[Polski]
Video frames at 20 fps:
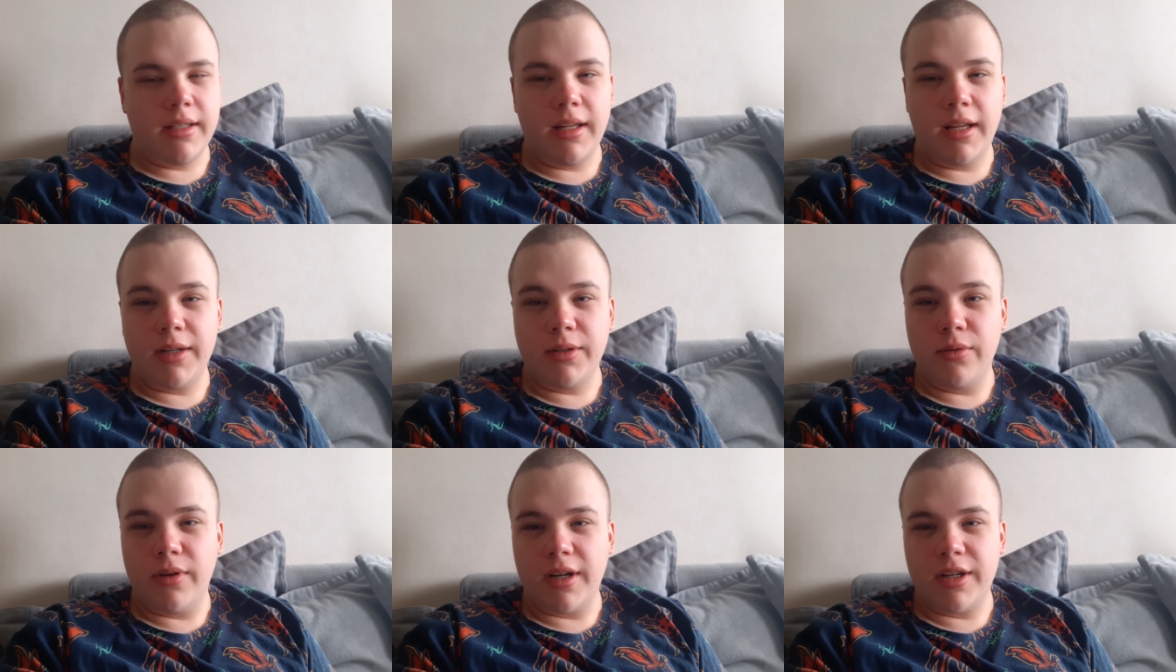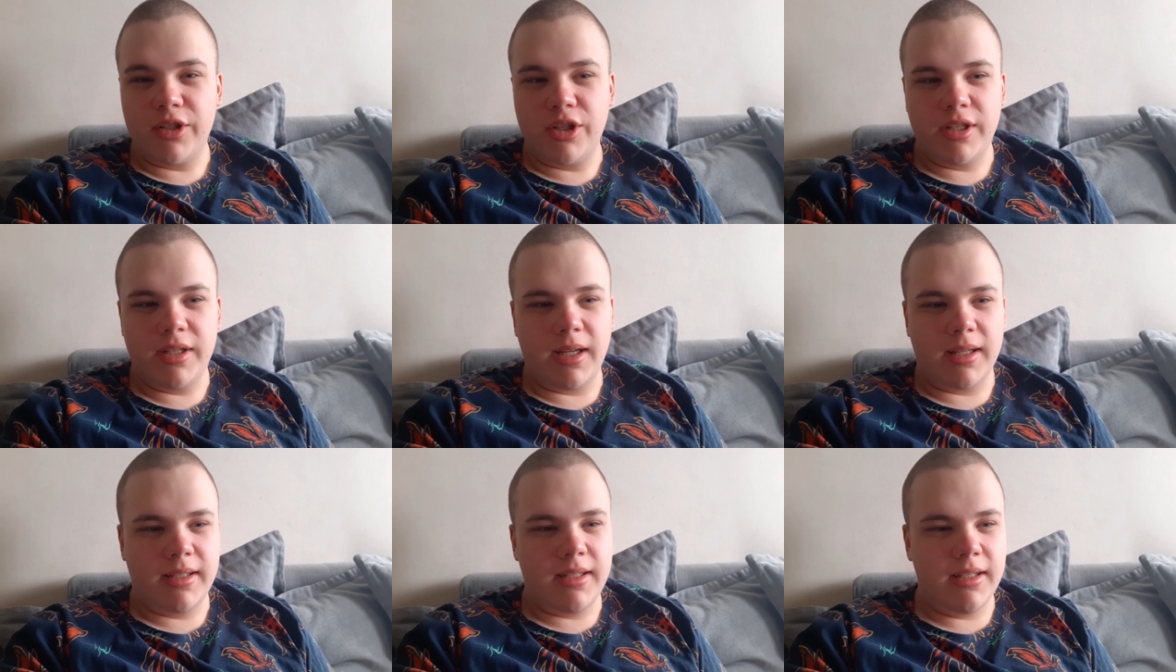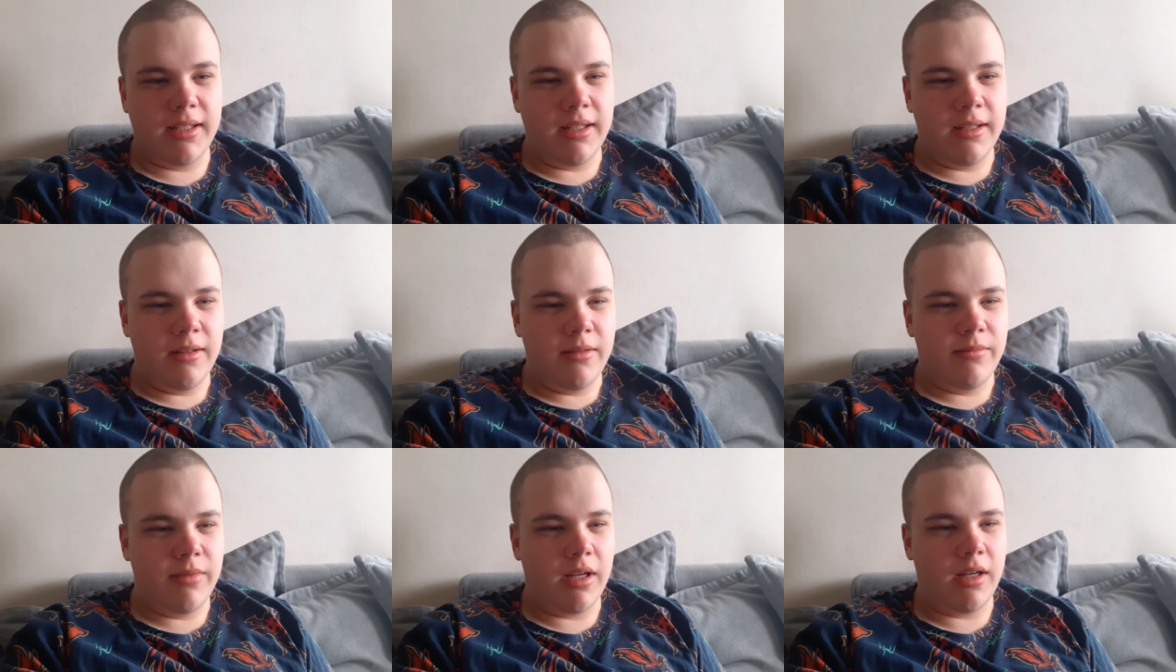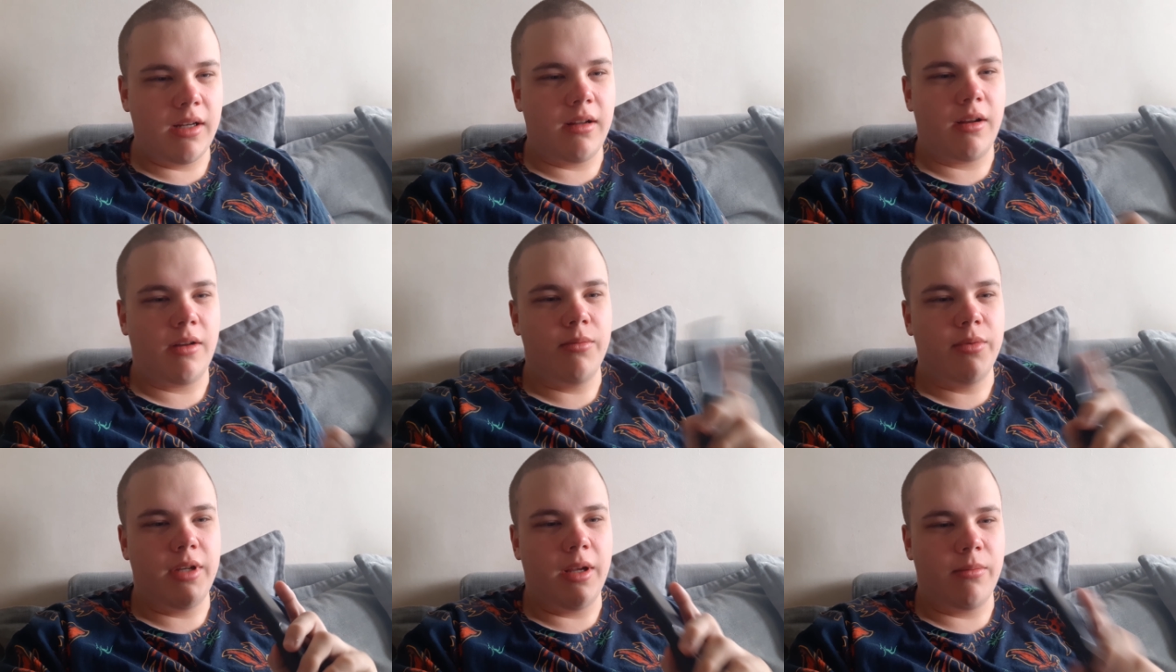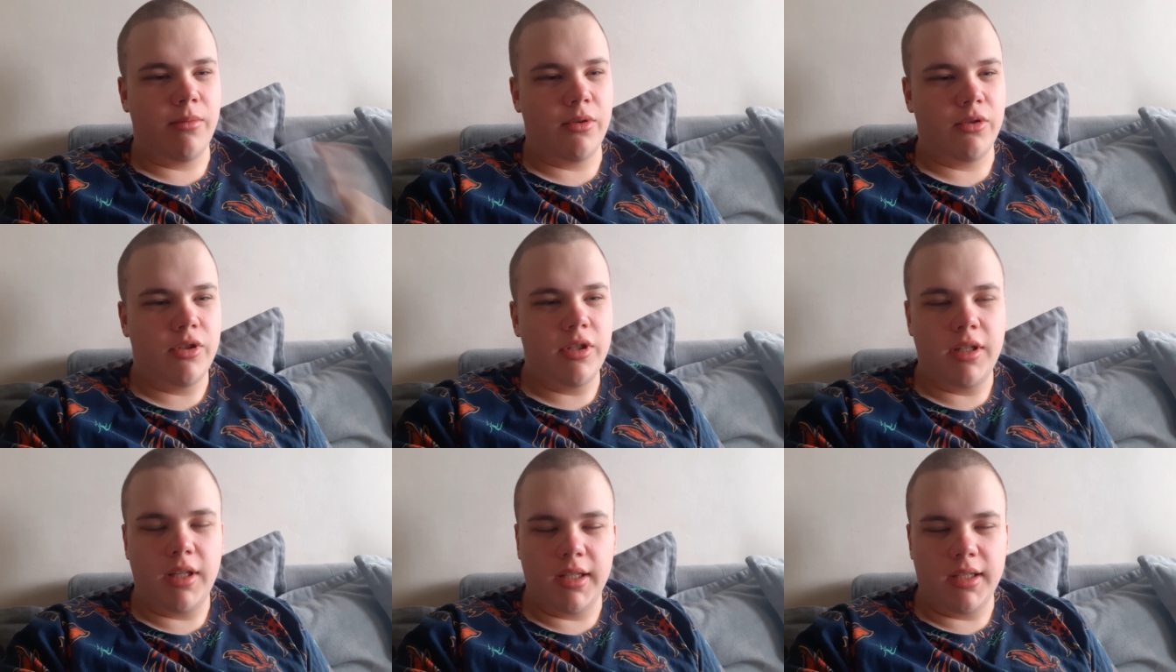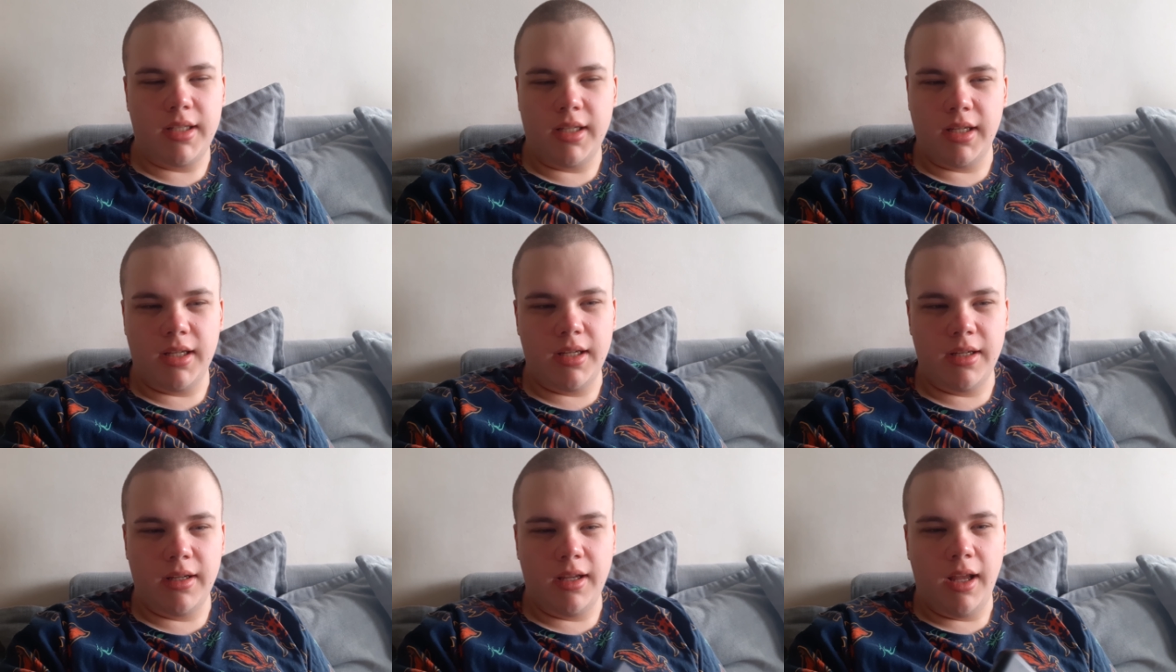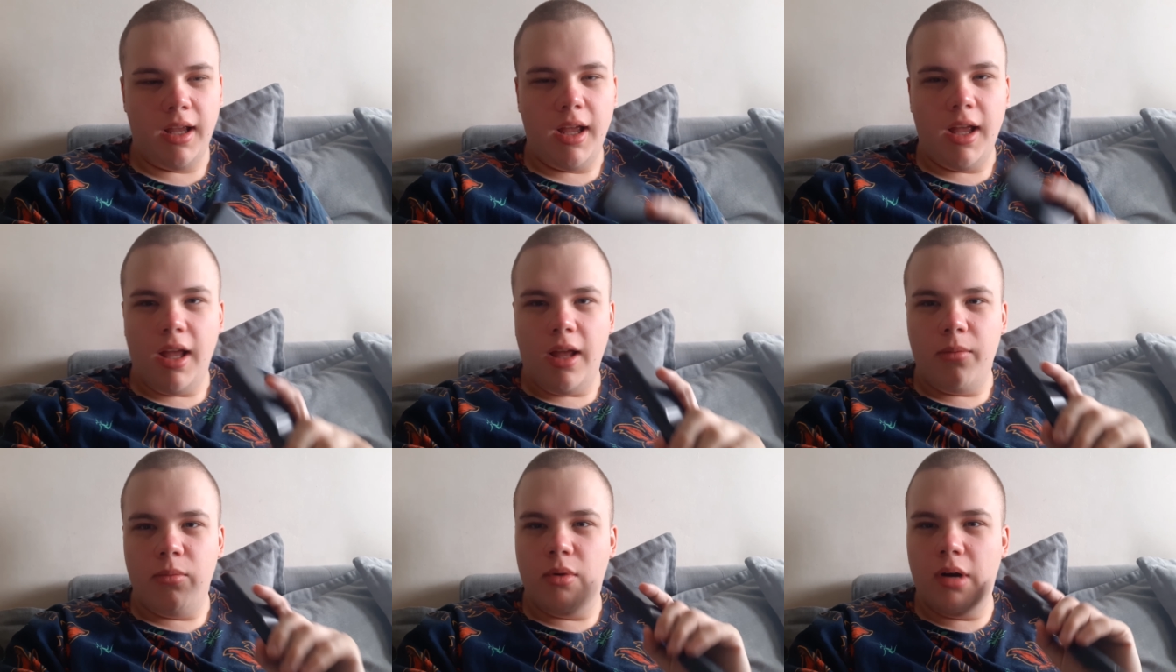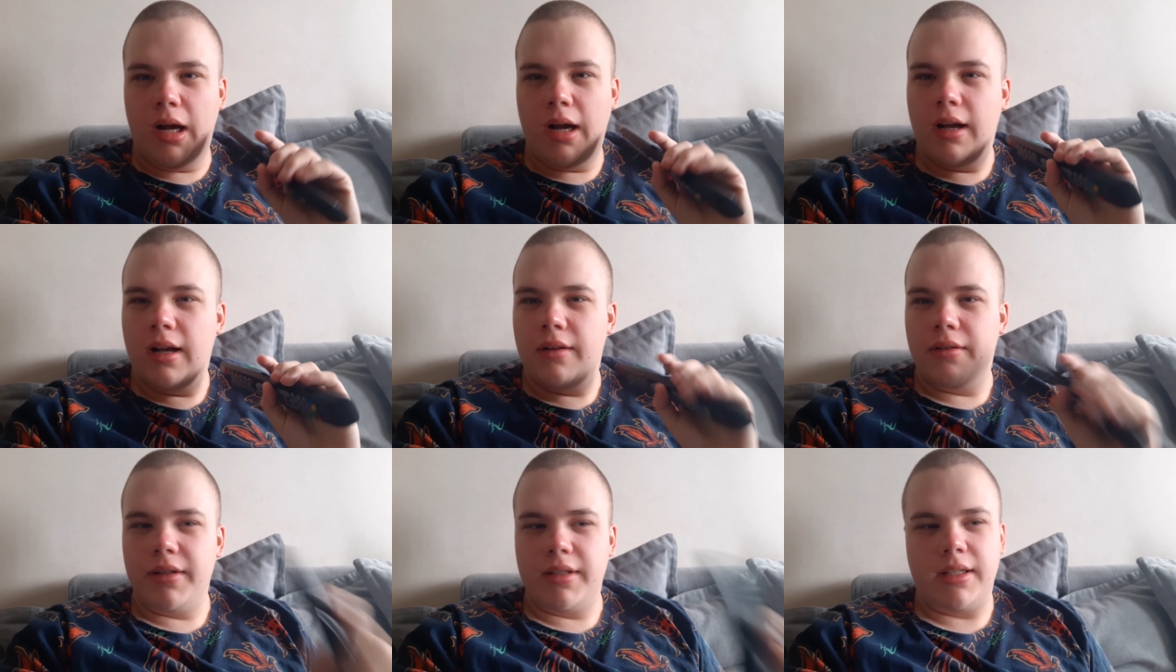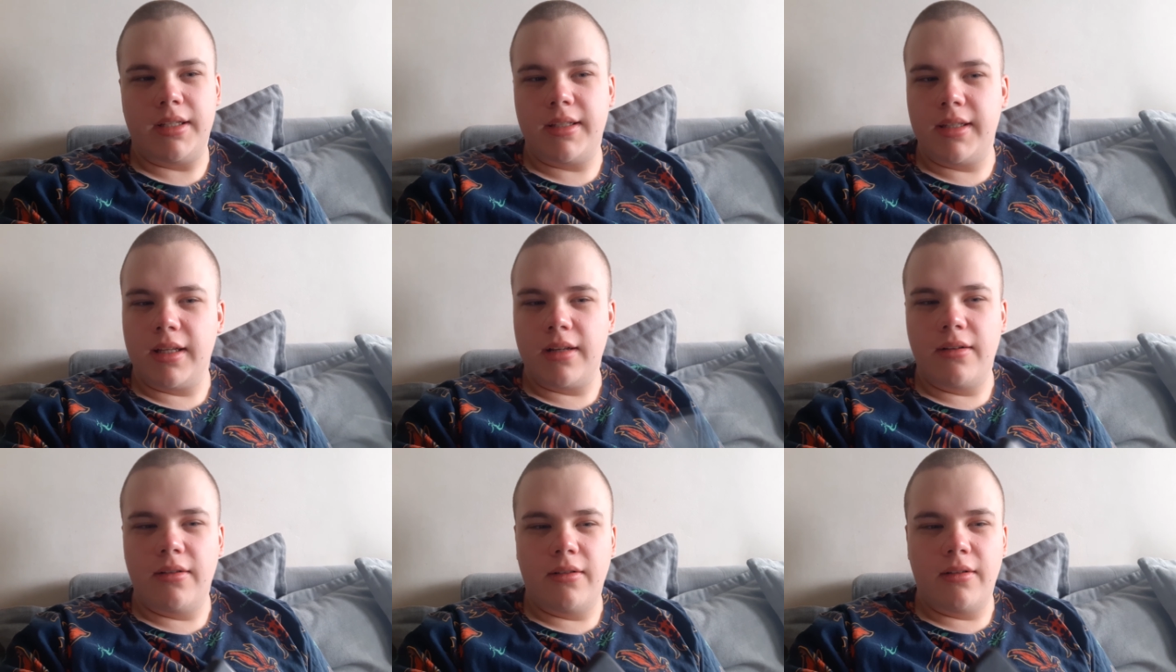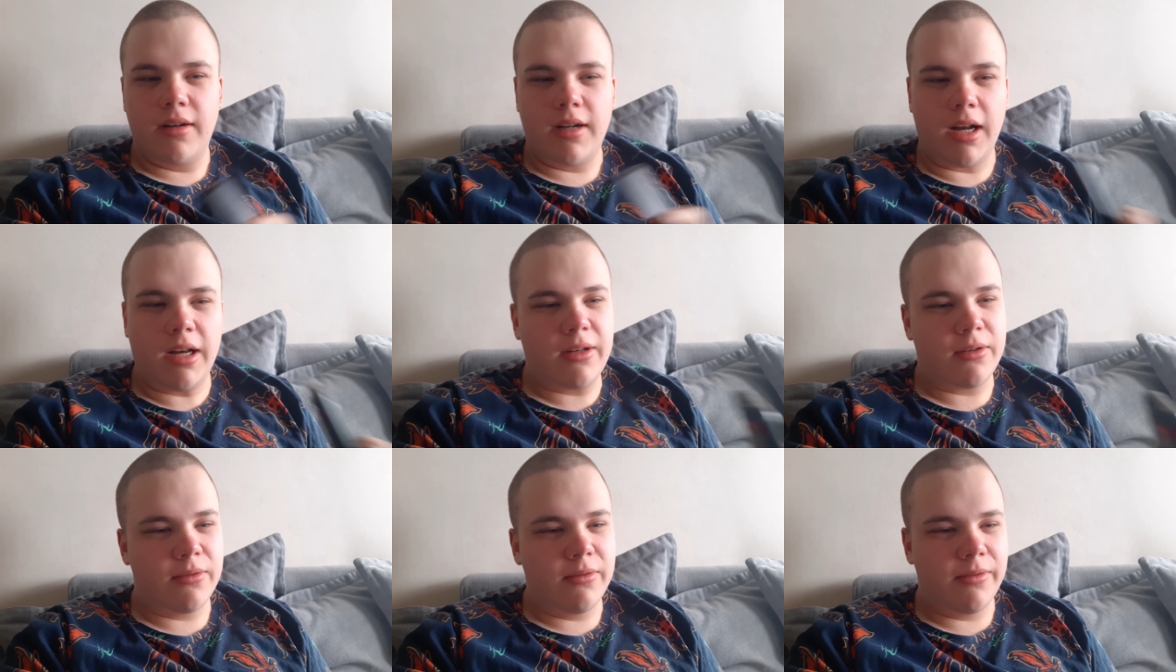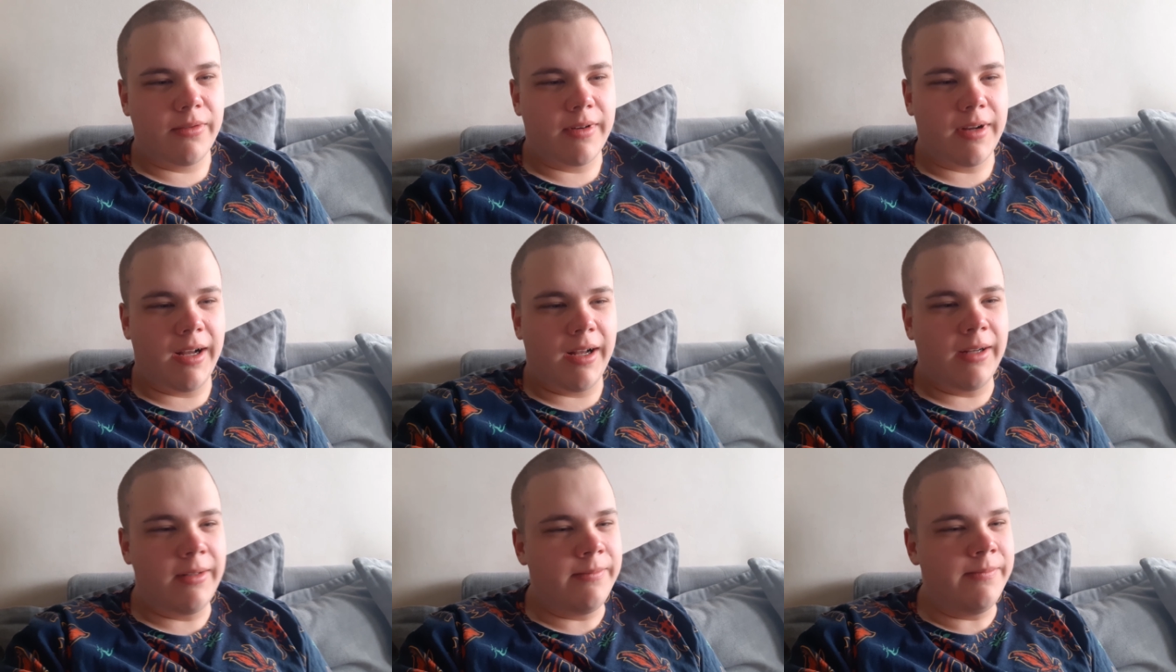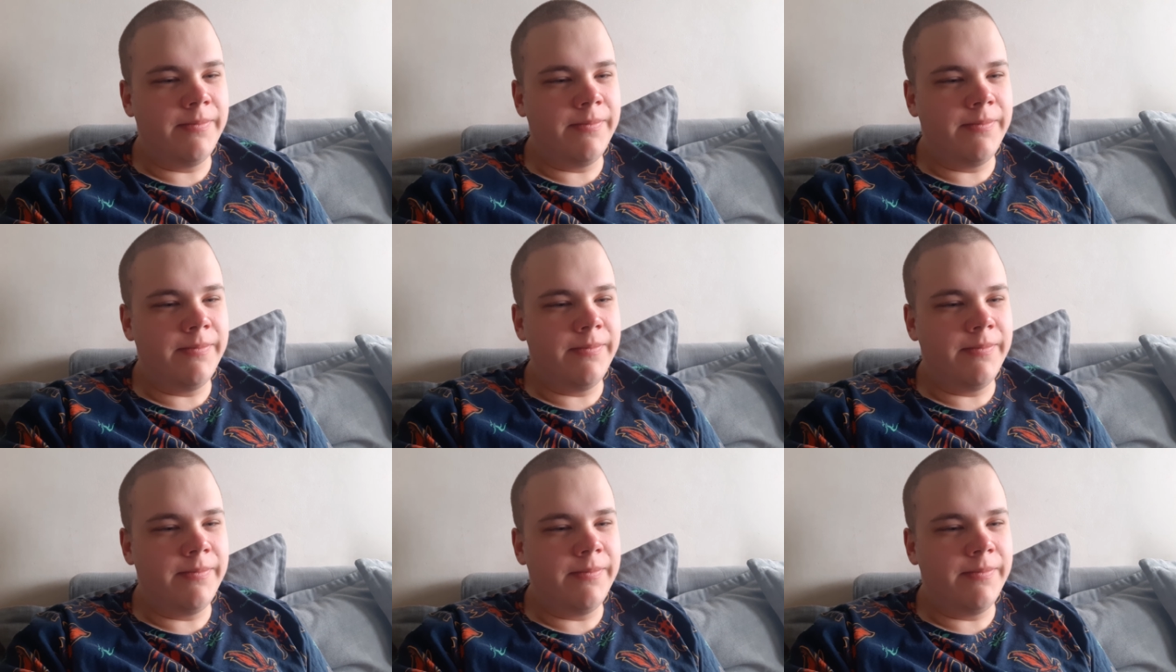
Lekturę krzyżacy, ale tak musiałem to czytać i była właśnie z tego kartkówka.